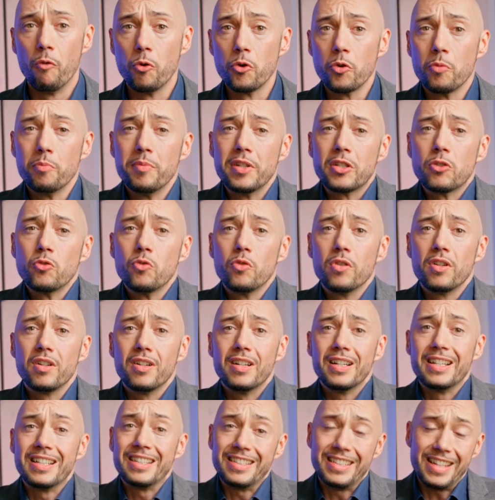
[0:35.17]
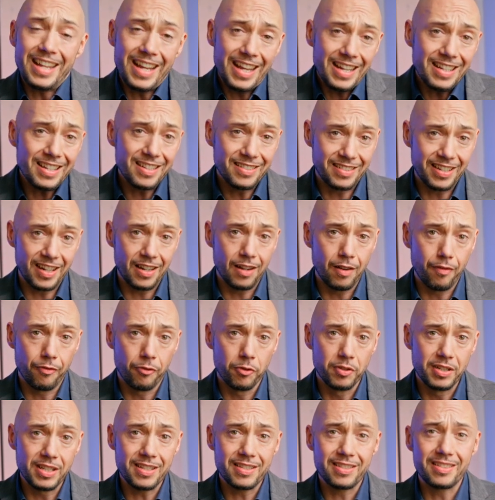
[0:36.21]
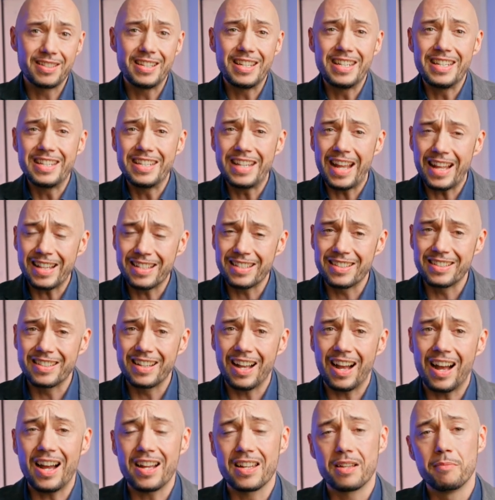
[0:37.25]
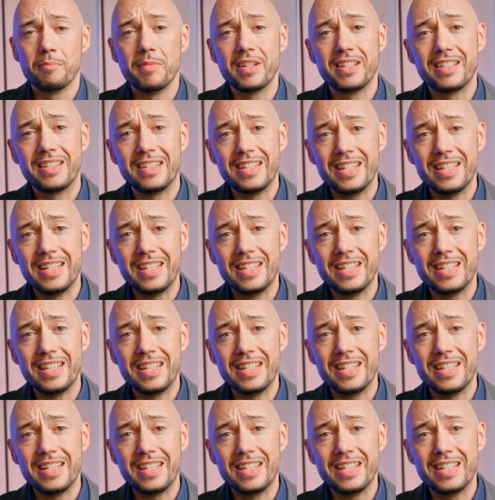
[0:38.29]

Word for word: wo du mit nur denen telefonierst, die jetzt gerade mit